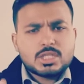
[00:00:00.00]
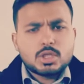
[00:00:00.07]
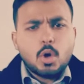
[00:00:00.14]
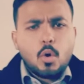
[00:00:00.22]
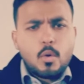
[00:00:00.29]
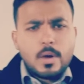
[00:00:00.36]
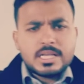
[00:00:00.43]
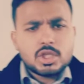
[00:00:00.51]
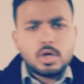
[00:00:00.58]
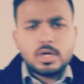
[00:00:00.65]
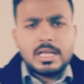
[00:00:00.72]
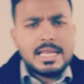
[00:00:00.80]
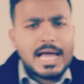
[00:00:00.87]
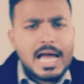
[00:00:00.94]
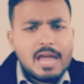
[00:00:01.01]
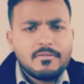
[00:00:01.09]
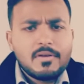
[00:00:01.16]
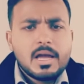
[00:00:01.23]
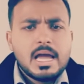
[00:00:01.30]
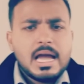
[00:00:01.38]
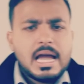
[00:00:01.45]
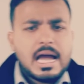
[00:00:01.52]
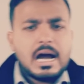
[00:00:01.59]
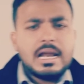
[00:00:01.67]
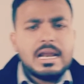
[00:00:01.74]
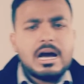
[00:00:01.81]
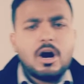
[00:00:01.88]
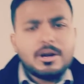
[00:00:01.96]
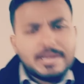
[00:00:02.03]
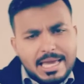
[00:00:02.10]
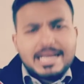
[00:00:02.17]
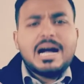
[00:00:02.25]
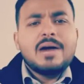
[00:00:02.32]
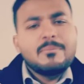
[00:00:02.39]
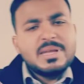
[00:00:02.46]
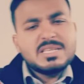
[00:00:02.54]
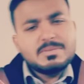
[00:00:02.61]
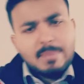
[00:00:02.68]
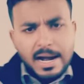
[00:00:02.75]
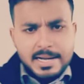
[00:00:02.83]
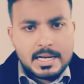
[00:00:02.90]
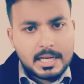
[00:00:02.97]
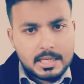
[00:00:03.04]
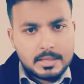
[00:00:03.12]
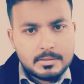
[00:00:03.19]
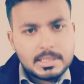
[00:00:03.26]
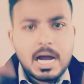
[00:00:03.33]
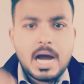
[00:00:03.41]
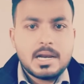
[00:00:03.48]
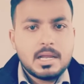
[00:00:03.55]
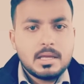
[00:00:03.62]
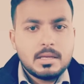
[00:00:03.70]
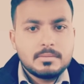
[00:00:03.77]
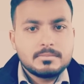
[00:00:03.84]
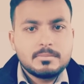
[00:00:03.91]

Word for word: जस्ट गो एंजॉय योर लाइफ और ये काम प्लीज बाहर जाके यहाँ नहीं